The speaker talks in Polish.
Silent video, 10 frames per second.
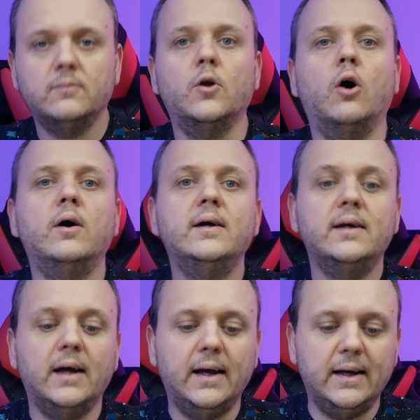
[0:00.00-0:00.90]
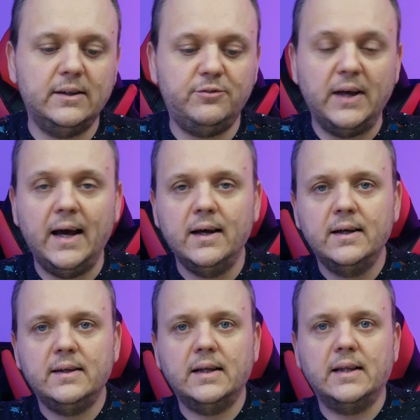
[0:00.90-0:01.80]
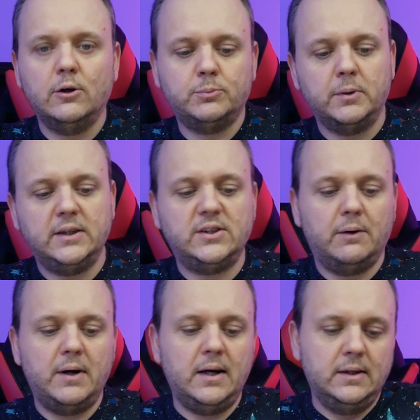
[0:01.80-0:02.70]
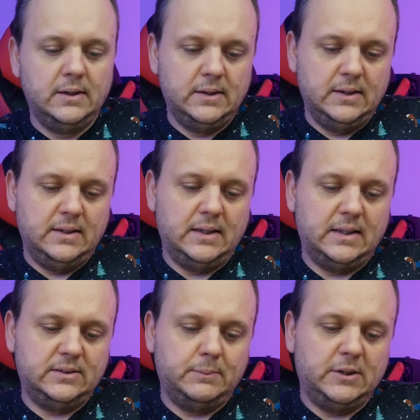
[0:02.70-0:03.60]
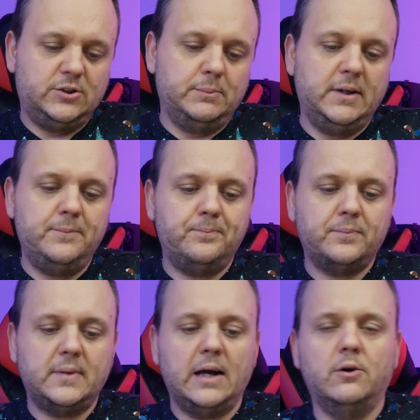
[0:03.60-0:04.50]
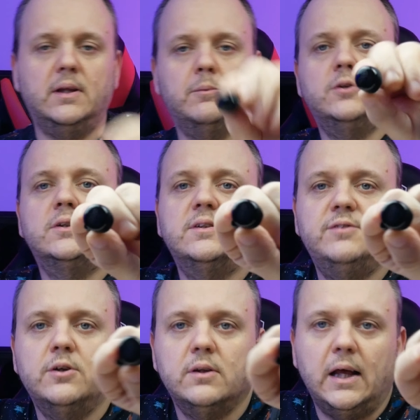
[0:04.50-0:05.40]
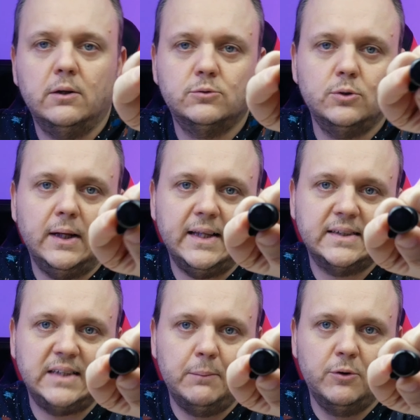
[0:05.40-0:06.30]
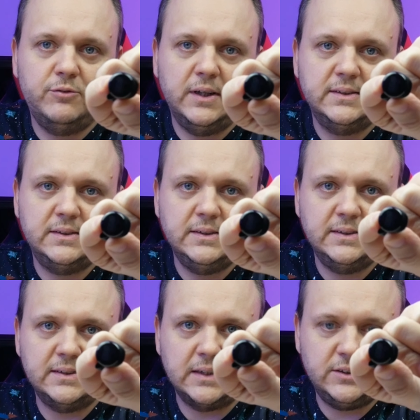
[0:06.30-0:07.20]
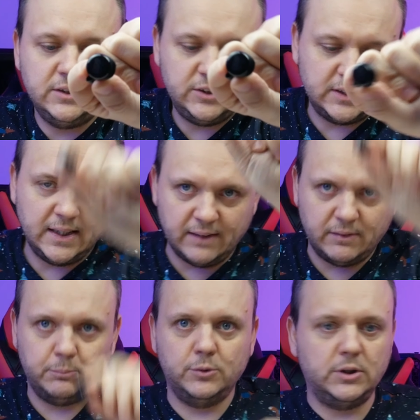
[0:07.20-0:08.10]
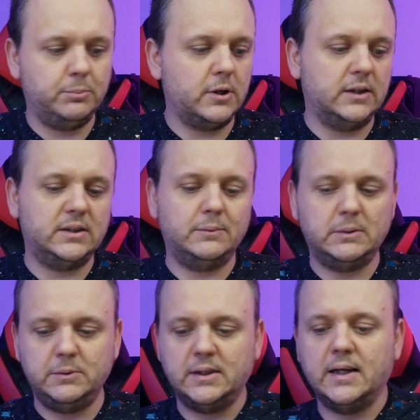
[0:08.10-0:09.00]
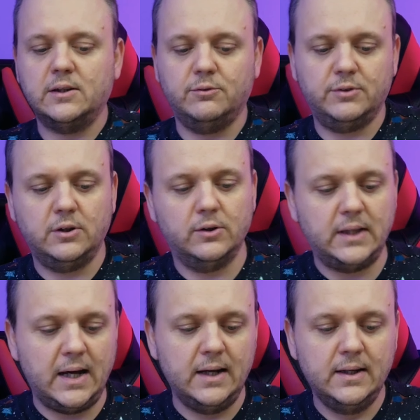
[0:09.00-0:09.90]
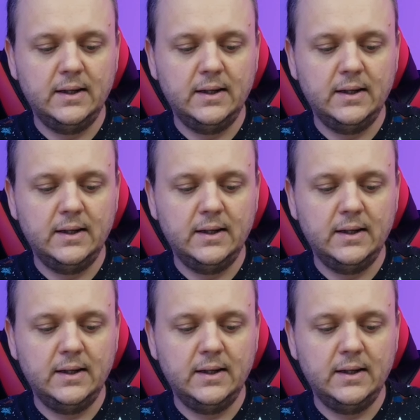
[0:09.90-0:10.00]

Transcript: No, E, dwie, jedna już poleciała. Zaraz zobaczymy. Tak one, moi drodzy, wyglądają. Druga tak samo, więc nic nie straciliście. Ja Wam później pokażę na przebitkach, jak to wygląda.